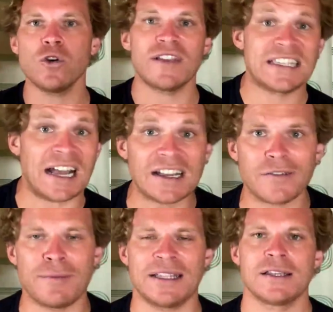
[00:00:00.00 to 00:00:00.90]
irgendwelchen
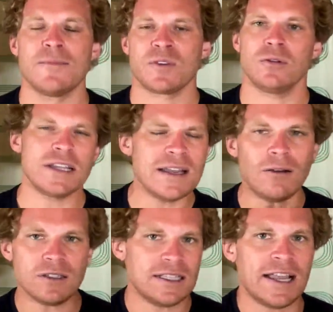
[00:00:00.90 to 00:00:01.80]
Angriffen hat. Und
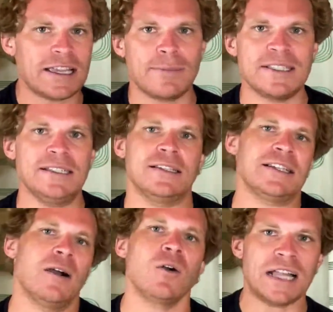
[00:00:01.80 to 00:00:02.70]
genau das Gleiche passiert dann
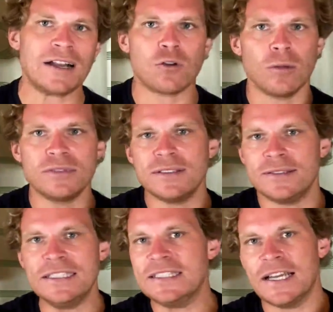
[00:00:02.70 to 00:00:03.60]
hier auch. Dann kommt
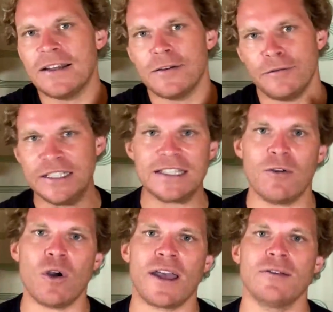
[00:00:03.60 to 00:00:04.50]
diese vierte
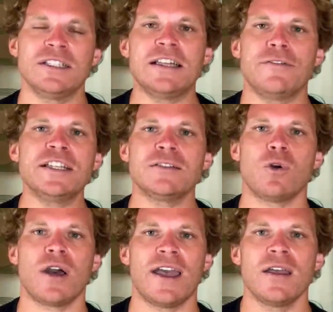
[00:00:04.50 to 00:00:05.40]
Woche und in der vierten
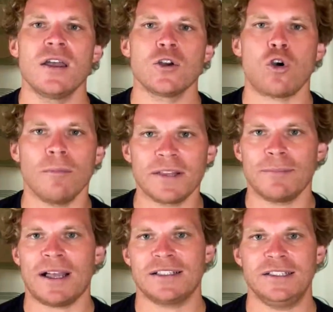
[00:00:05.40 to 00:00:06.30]
Woche kommt
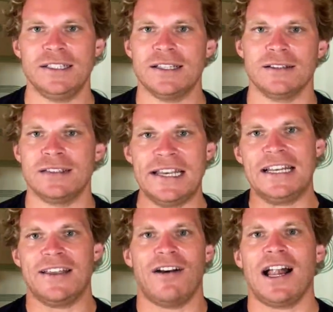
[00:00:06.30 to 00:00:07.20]
dann praktisch dieser
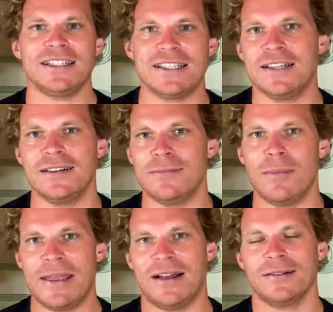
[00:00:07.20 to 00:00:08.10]
tägliche Wahnsinn immer
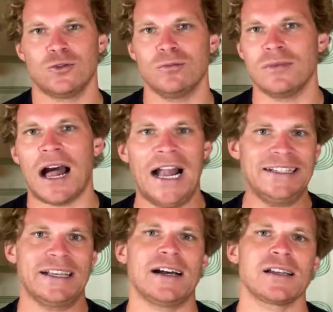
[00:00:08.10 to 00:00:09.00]
mehr zum
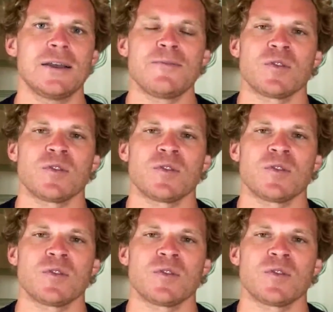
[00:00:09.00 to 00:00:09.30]
Alltag.